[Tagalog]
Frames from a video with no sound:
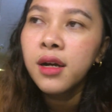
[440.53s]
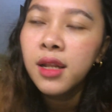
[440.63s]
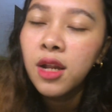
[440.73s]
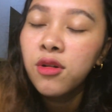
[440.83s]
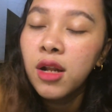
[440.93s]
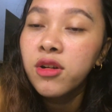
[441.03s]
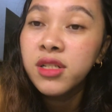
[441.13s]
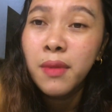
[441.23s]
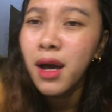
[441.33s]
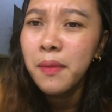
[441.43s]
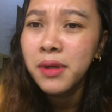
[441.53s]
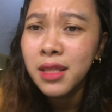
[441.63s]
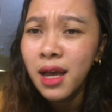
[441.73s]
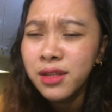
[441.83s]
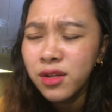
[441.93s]
Lalo-lalo na sa mga
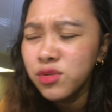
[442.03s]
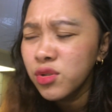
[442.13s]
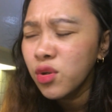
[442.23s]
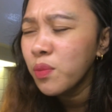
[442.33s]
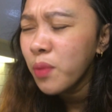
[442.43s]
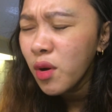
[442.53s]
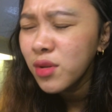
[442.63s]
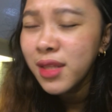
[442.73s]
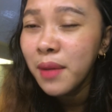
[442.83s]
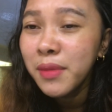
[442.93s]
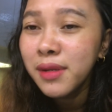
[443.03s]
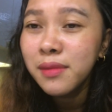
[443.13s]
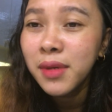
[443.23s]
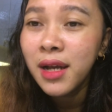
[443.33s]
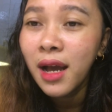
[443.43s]
kabataan yun, Diyos ko po,
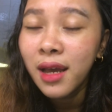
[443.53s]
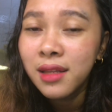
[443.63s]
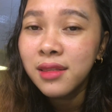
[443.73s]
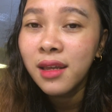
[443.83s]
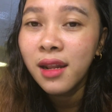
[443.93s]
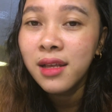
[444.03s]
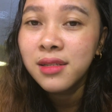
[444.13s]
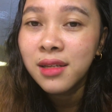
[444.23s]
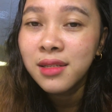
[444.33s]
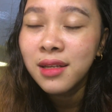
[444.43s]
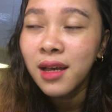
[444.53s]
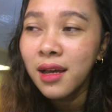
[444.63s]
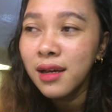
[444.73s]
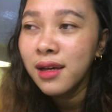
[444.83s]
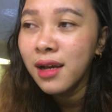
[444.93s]
daming magkaka-interest kasi nga